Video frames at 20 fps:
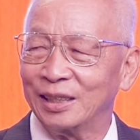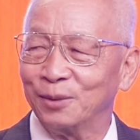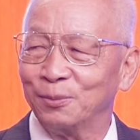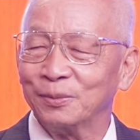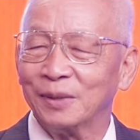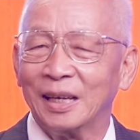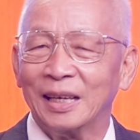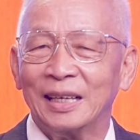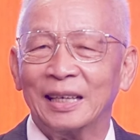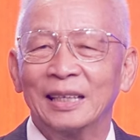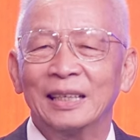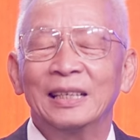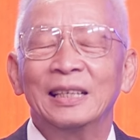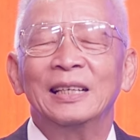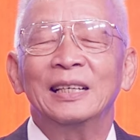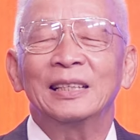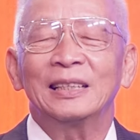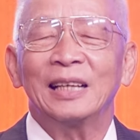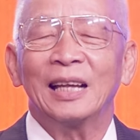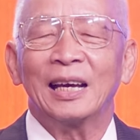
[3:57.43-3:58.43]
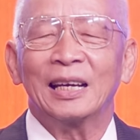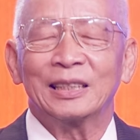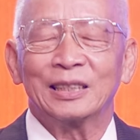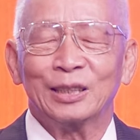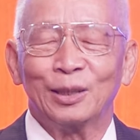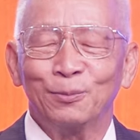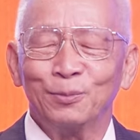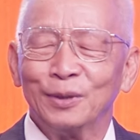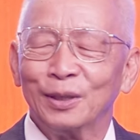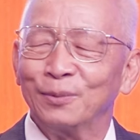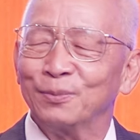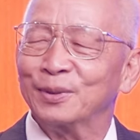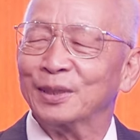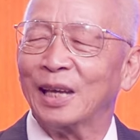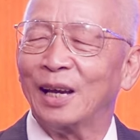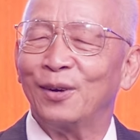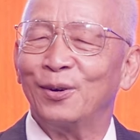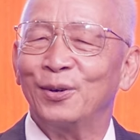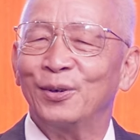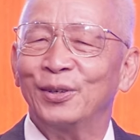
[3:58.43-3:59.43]
chúng ta là sống trong
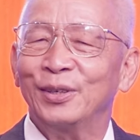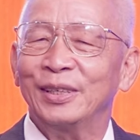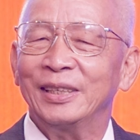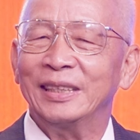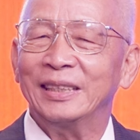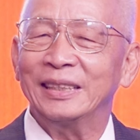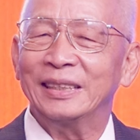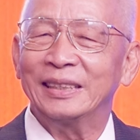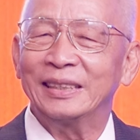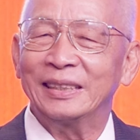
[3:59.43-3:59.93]
xã hội